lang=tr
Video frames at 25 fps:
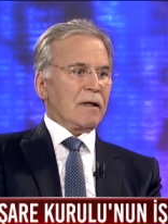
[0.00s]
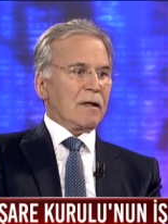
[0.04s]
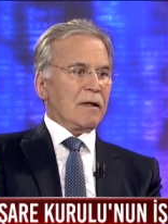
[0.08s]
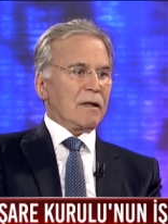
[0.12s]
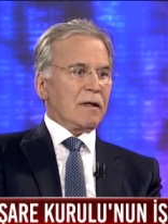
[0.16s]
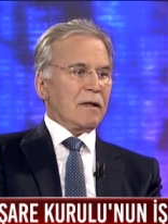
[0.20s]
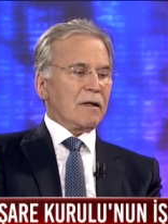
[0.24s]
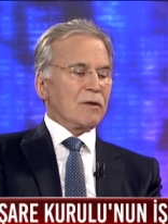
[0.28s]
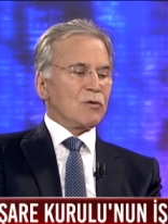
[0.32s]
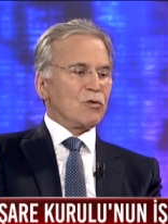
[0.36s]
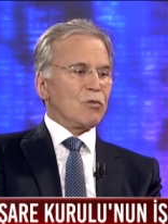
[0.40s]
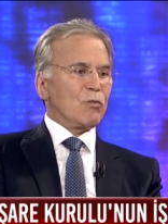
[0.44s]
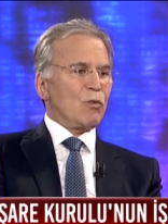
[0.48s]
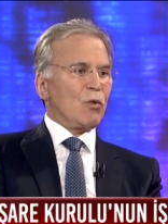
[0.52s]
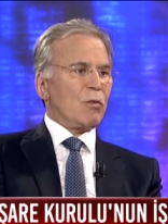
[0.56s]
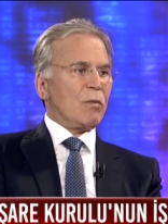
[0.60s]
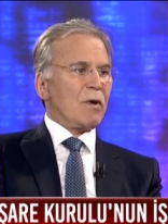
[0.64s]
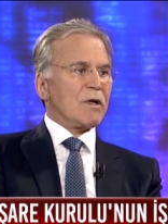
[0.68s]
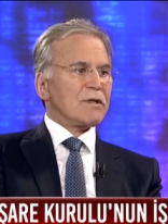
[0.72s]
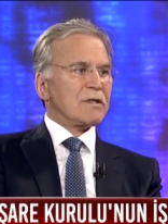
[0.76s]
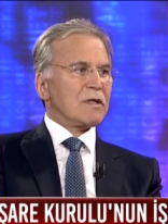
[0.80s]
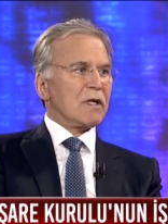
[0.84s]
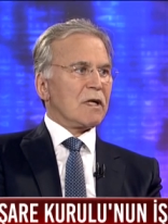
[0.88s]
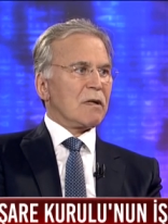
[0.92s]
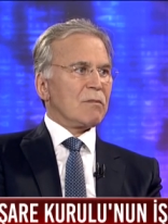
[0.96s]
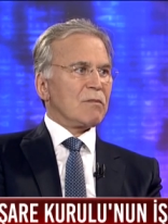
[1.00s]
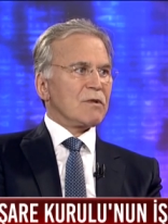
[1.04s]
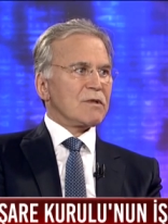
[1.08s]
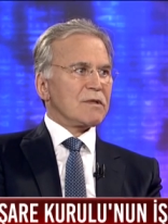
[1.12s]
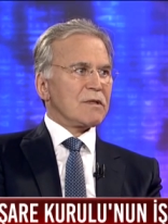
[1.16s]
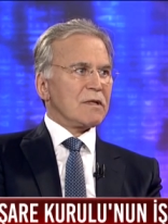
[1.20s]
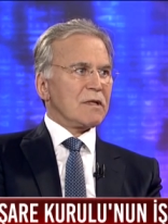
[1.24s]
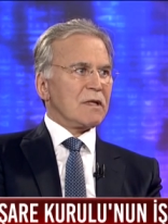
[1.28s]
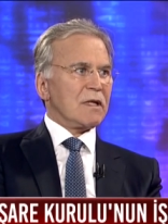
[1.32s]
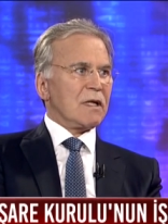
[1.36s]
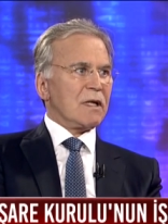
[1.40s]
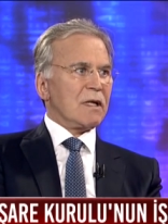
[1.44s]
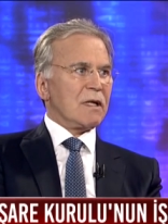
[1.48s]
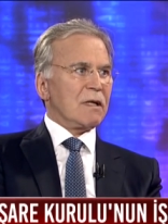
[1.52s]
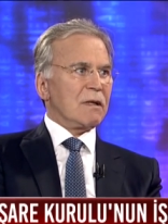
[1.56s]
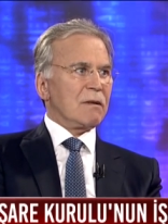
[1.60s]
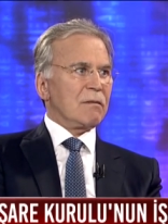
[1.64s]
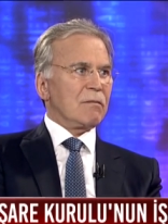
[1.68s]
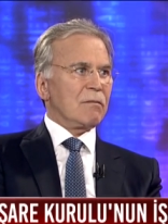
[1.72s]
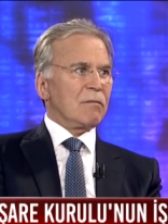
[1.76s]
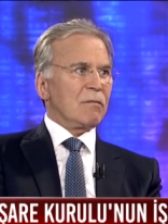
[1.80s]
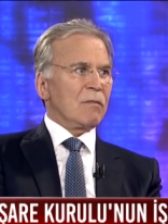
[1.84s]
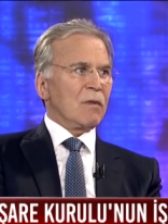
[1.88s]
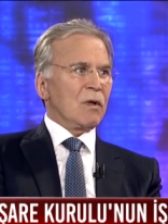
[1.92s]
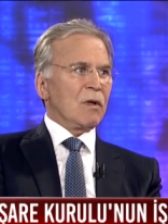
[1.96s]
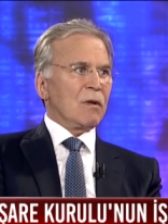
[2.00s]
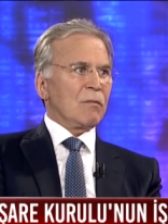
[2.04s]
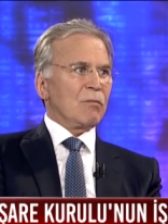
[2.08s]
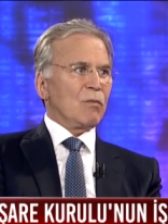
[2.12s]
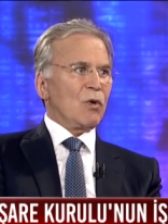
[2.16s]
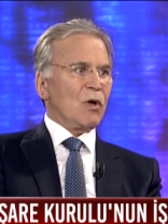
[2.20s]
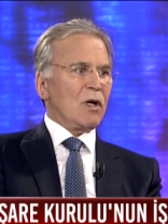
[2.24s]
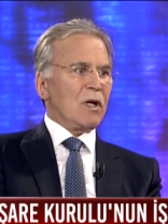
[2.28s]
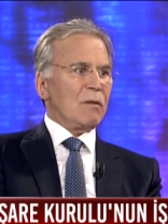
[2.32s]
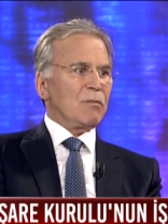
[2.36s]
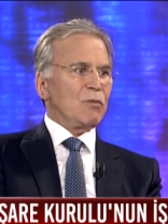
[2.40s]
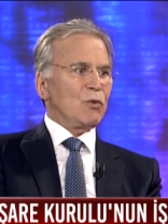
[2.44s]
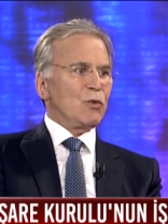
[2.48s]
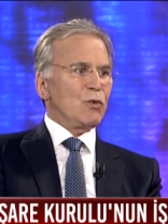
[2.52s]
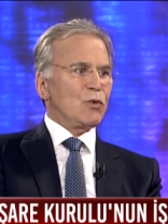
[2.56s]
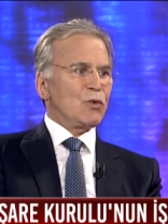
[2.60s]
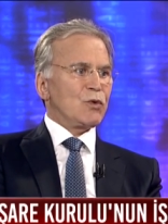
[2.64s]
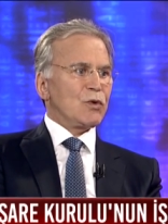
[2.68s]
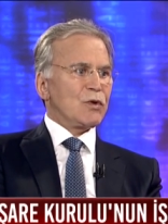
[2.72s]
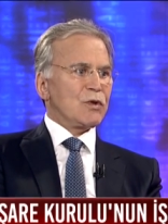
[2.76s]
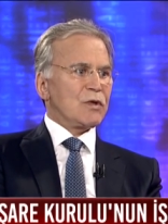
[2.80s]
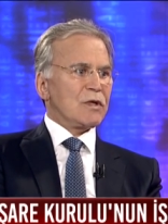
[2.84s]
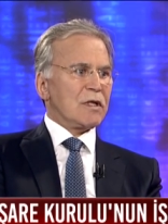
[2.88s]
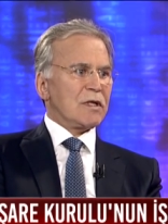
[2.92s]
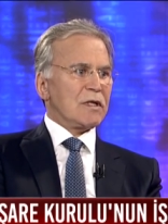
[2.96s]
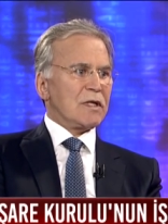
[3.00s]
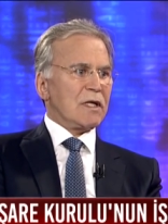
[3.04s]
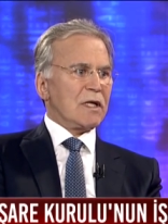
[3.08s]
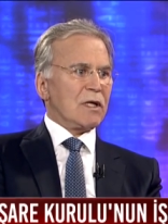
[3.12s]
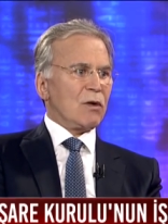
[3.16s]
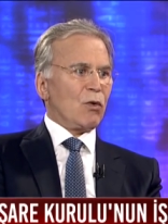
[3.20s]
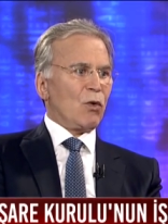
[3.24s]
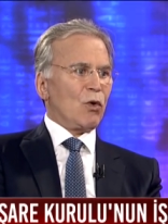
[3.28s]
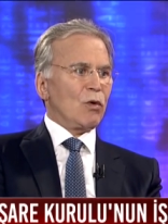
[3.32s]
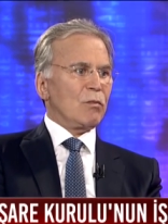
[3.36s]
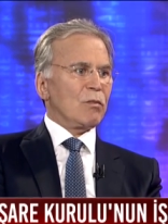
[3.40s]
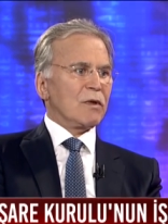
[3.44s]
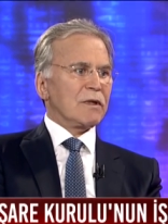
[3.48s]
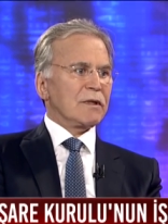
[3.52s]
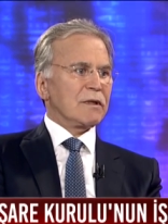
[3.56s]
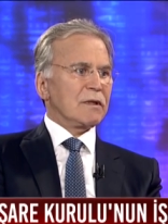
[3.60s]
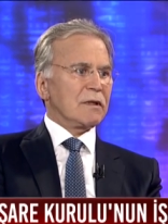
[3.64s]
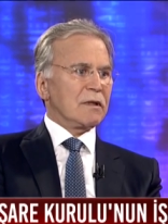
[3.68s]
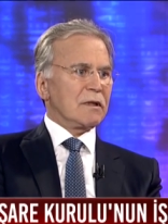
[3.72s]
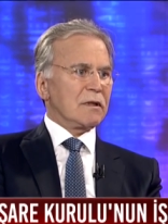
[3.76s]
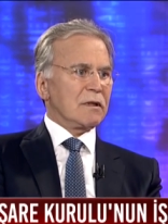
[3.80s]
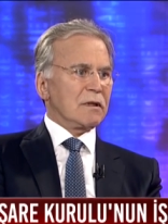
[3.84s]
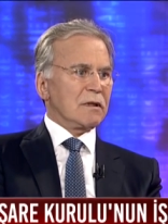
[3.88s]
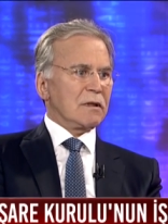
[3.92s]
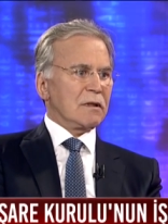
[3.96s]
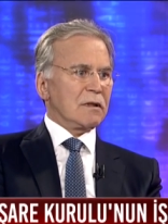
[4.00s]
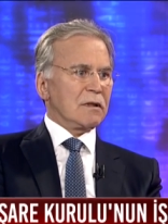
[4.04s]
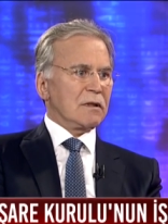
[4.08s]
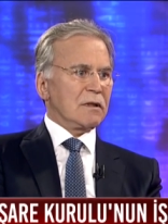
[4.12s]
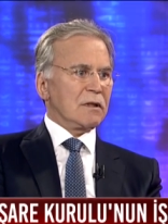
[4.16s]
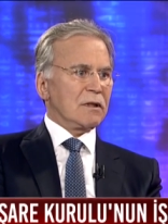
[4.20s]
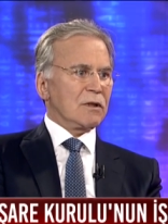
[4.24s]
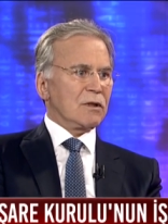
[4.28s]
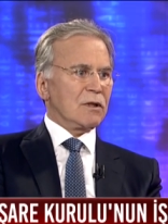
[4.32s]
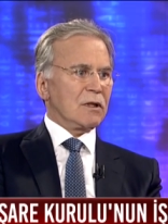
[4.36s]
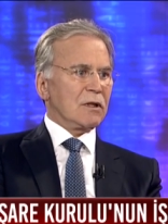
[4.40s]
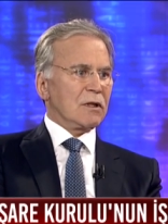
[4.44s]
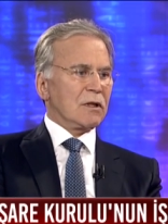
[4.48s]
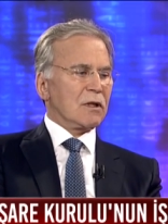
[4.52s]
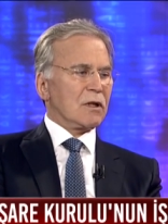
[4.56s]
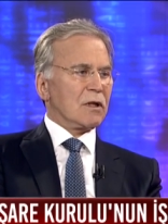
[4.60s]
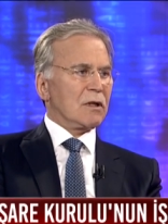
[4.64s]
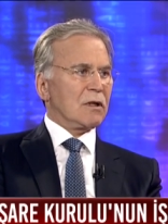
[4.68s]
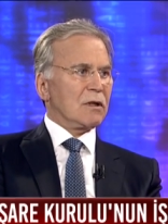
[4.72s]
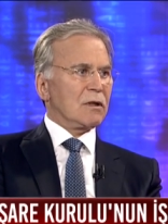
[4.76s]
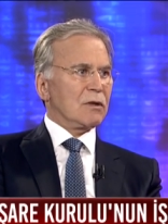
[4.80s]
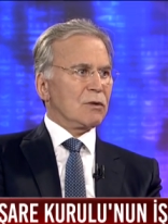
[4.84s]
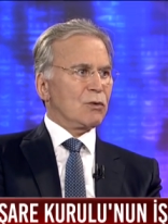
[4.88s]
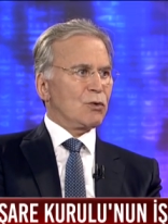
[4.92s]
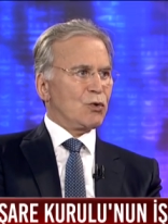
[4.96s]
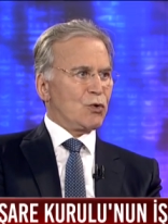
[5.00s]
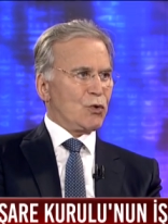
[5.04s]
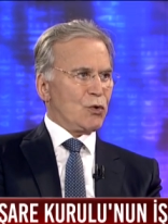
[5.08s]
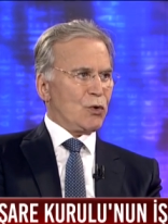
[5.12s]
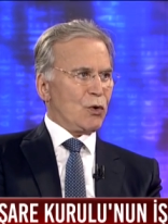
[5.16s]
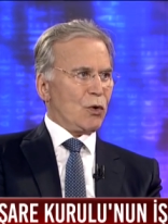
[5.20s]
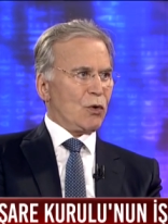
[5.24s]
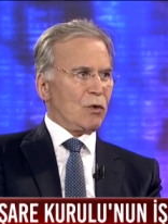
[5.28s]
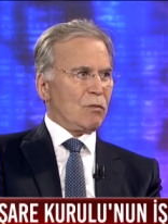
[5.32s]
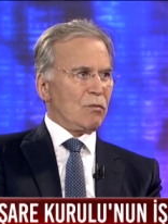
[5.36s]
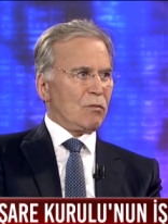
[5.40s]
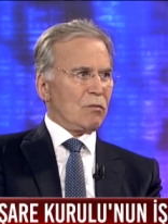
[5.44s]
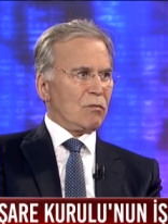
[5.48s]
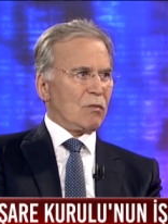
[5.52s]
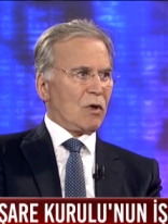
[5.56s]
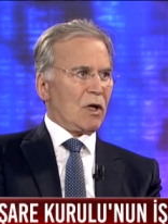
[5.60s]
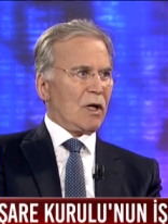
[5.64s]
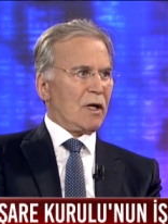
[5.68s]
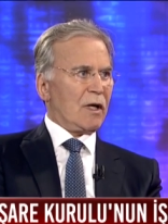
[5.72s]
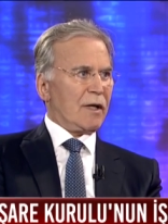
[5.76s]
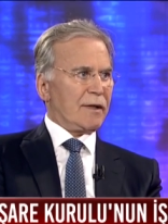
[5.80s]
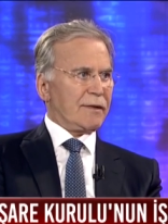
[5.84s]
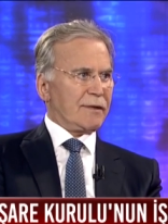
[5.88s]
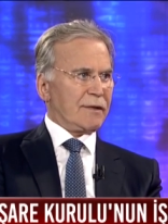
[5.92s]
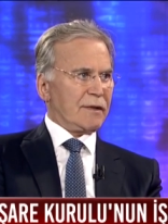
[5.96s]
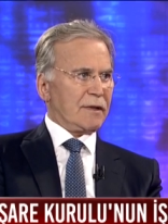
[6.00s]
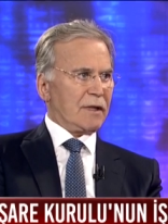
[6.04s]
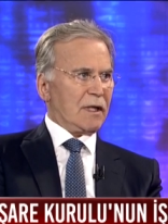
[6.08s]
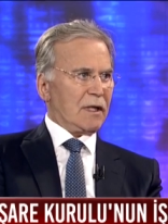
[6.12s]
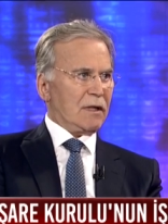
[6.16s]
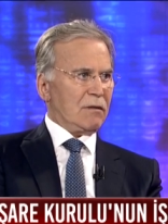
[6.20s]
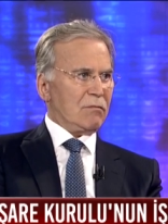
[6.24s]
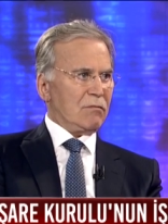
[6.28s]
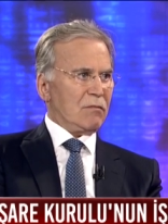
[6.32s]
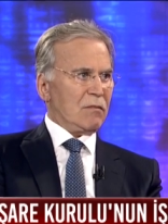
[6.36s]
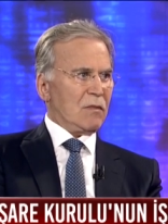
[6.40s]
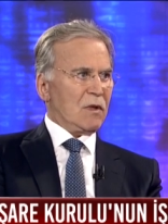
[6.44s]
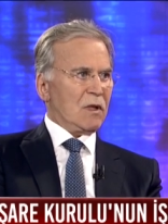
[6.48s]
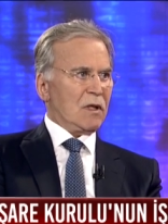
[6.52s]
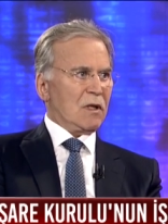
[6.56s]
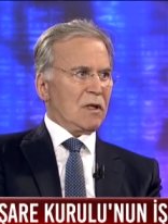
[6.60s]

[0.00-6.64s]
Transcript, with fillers: E, Cumhurbaşkanımızın da böyle bir düşüncede olmadığını e, düşünüyorum, kanaatindeyim.